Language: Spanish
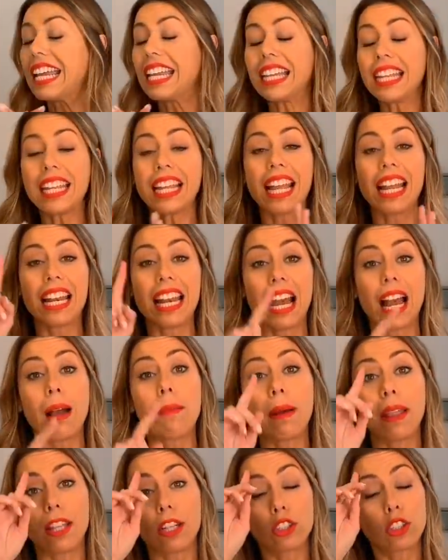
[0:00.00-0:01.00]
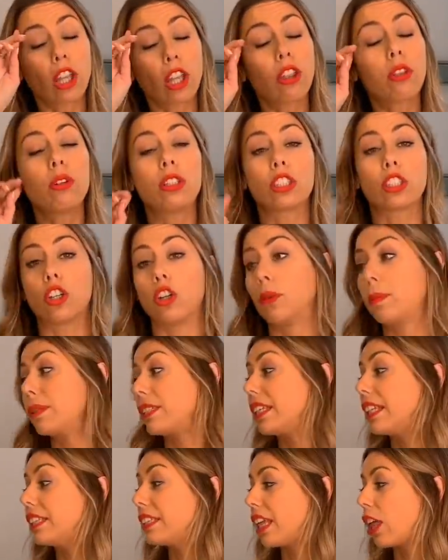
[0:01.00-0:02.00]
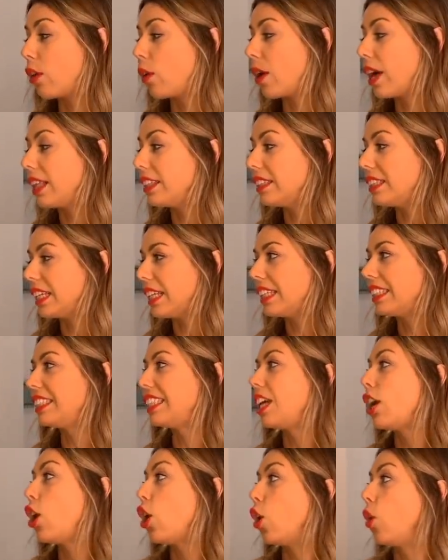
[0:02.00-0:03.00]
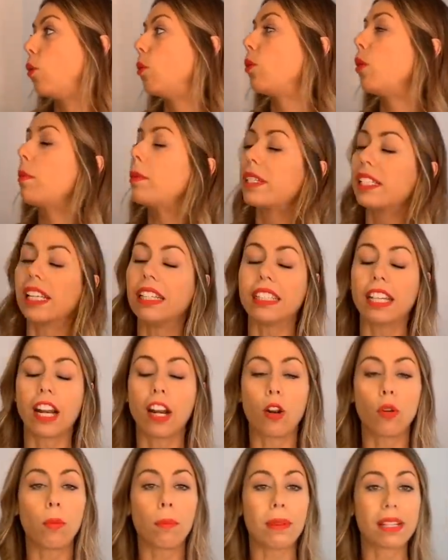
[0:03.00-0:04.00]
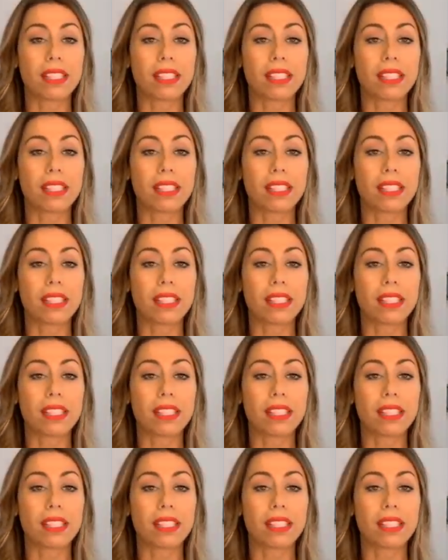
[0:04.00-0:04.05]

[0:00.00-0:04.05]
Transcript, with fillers: Y en la gama de los azules que lo he presentado antes, os voy a presentar un